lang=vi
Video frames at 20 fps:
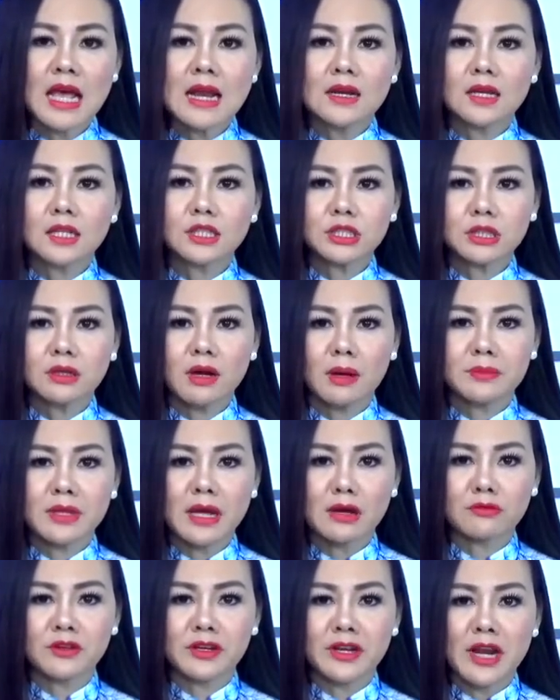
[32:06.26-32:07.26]
Lịch sử âm
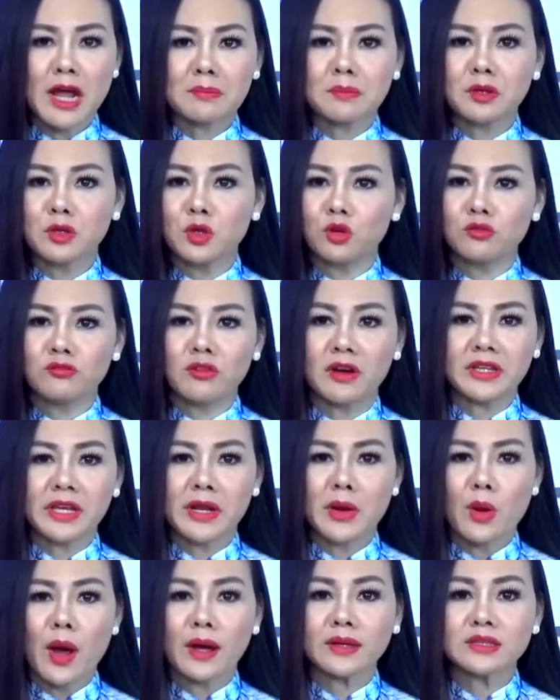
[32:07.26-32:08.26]
nhạc Việt Nam bị cuốn vào giai
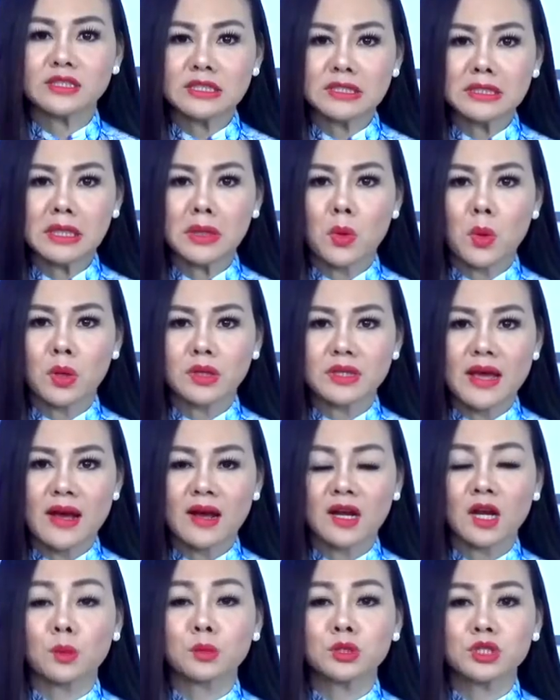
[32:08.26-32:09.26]
đoạn chiến tranh quốc gia
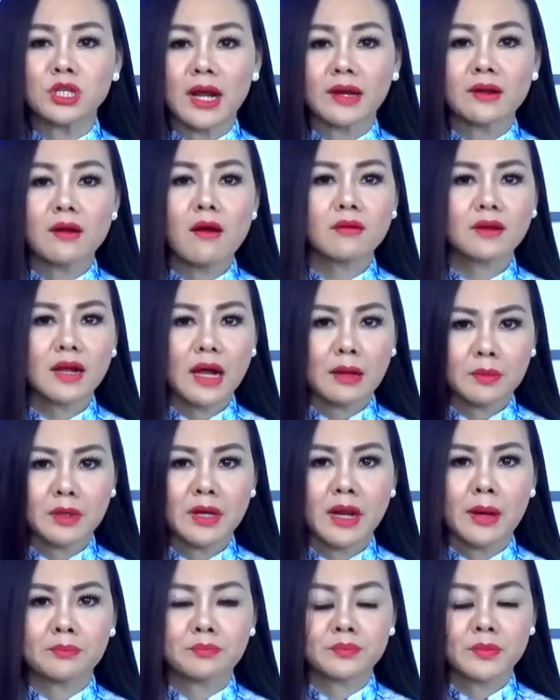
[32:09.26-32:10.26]
cộng sản hơn 20
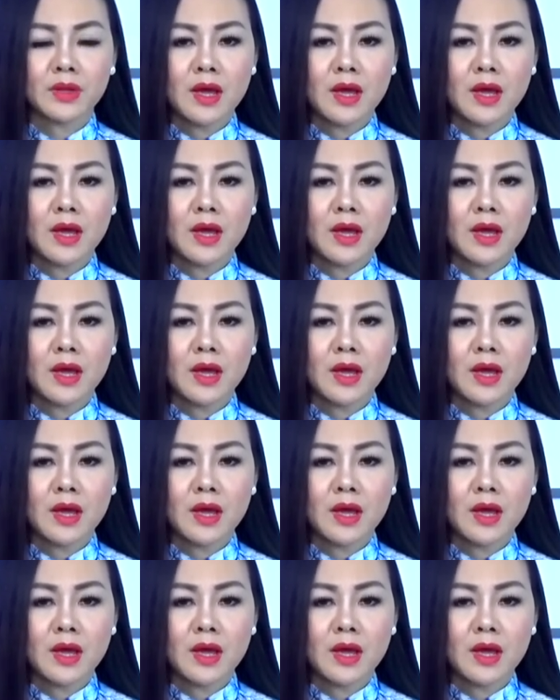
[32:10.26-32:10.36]
năm,